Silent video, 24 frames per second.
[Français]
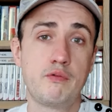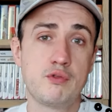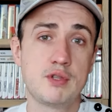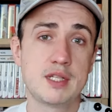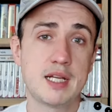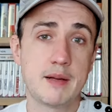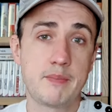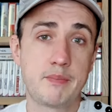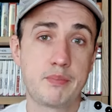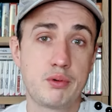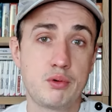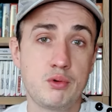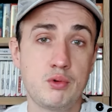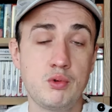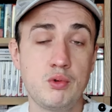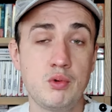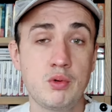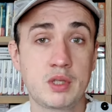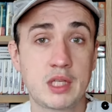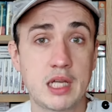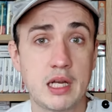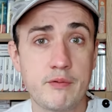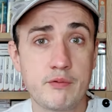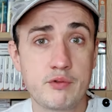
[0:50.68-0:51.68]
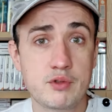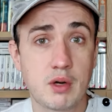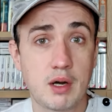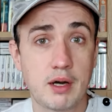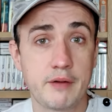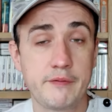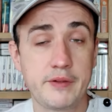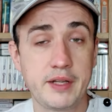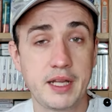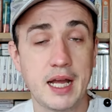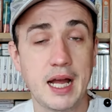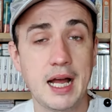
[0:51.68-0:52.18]
vous a plu, qu'elle vous
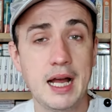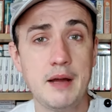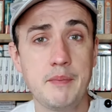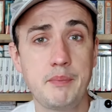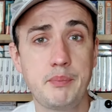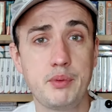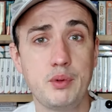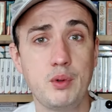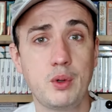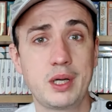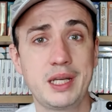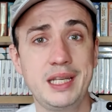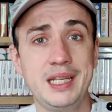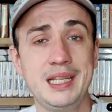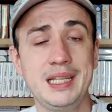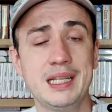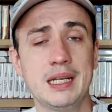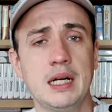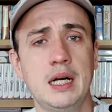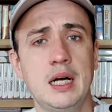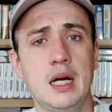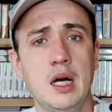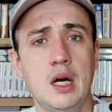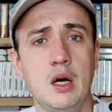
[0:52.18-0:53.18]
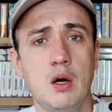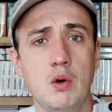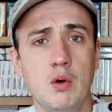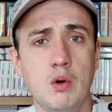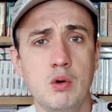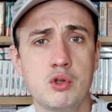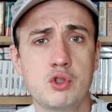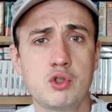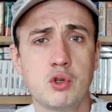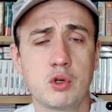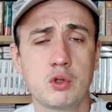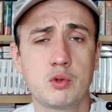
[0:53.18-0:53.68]
aura fait un peu rire.
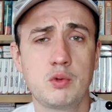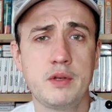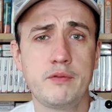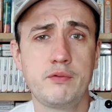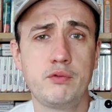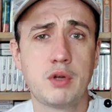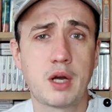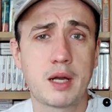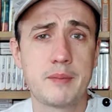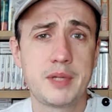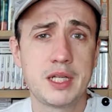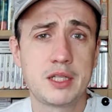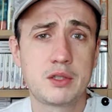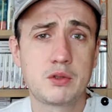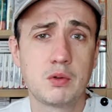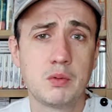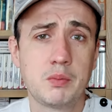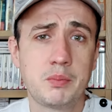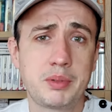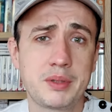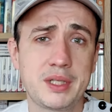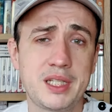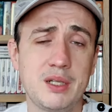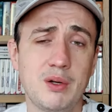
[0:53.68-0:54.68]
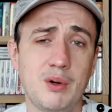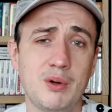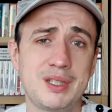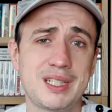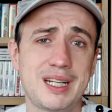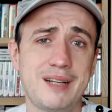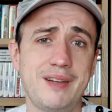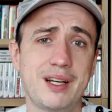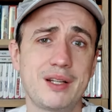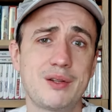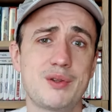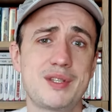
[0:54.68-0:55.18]
Aujourd'hui, vous l'aurez peut-être compris au
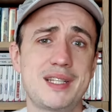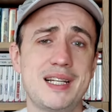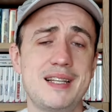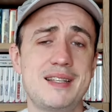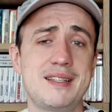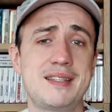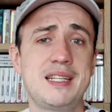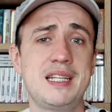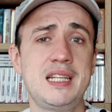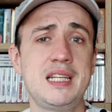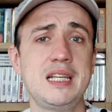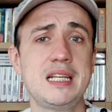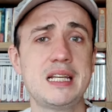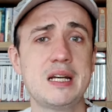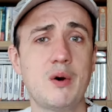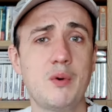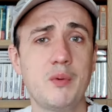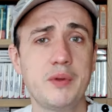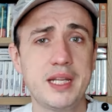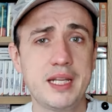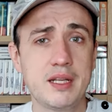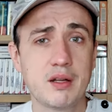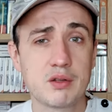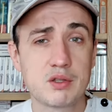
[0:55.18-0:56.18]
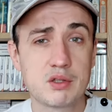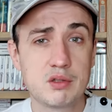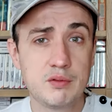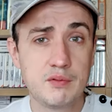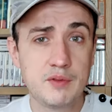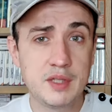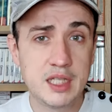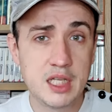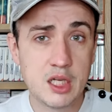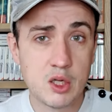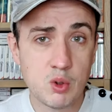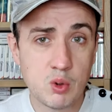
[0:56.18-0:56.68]
travers de celle-ci, on est dans une
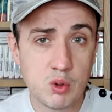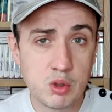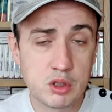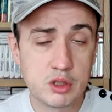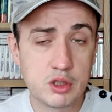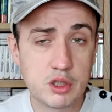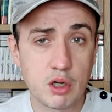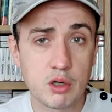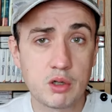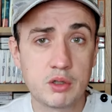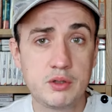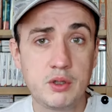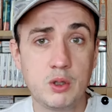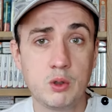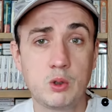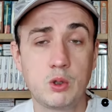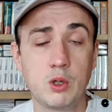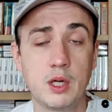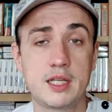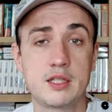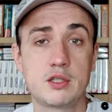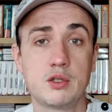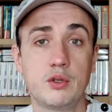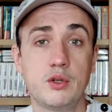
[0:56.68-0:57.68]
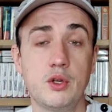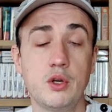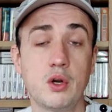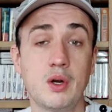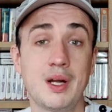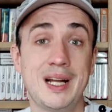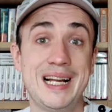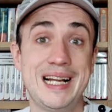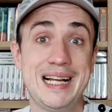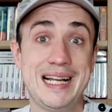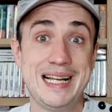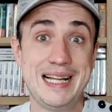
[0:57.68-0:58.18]
vidéo toc de
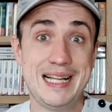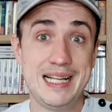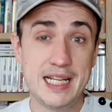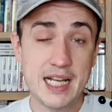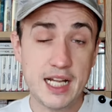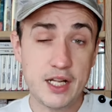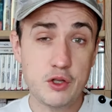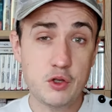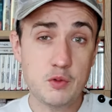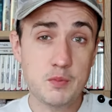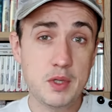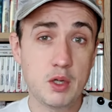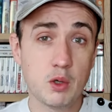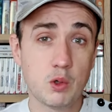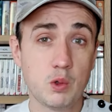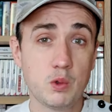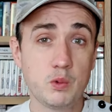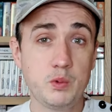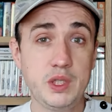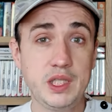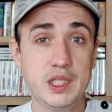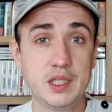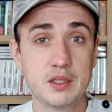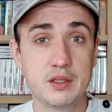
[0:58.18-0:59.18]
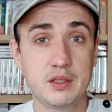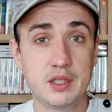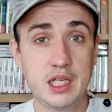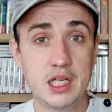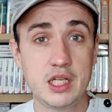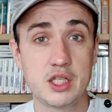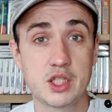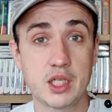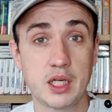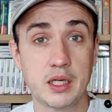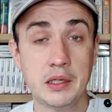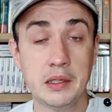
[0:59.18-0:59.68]
collectionneur, la numéro 8
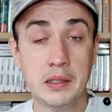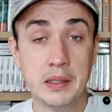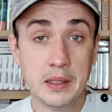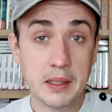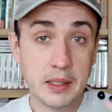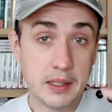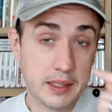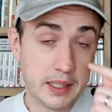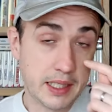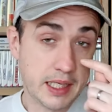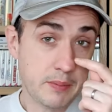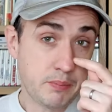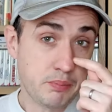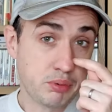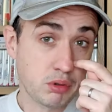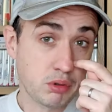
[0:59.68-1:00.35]
déjà, et